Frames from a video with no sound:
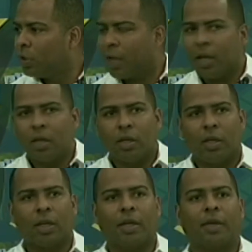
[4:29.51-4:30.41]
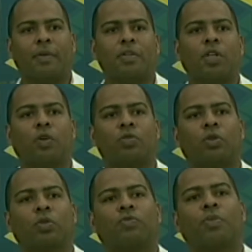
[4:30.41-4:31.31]
¿ya? Eh, si
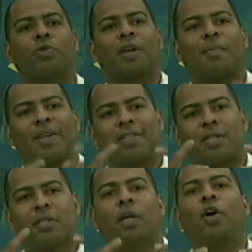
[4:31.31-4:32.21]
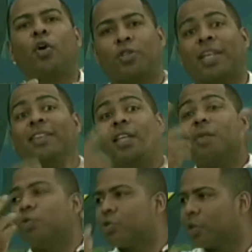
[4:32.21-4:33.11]
nosotros fuimos capaces o
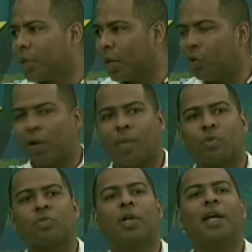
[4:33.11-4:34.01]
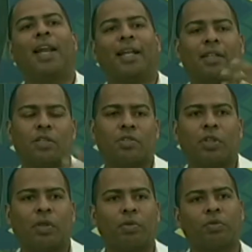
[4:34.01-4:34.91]
sentimos que logramos la
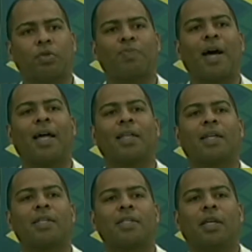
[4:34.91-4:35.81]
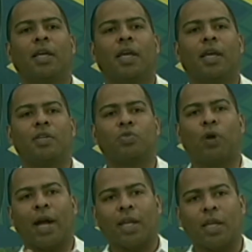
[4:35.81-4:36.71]
atención de nuestros padres, eh,
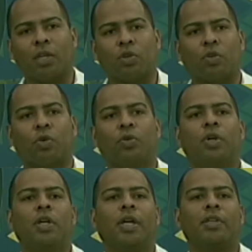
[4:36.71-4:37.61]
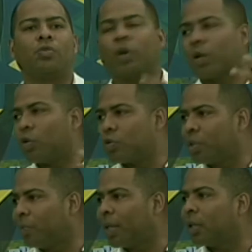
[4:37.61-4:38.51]
su cariño, su
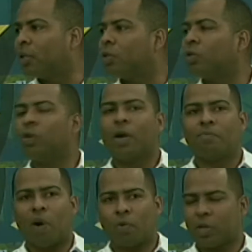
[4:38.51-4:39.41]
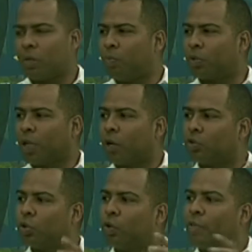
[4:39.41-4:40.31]
reconocimiento, vamos a
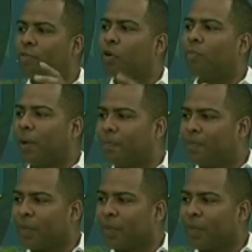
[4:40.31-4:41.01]
comportarnos de una forma.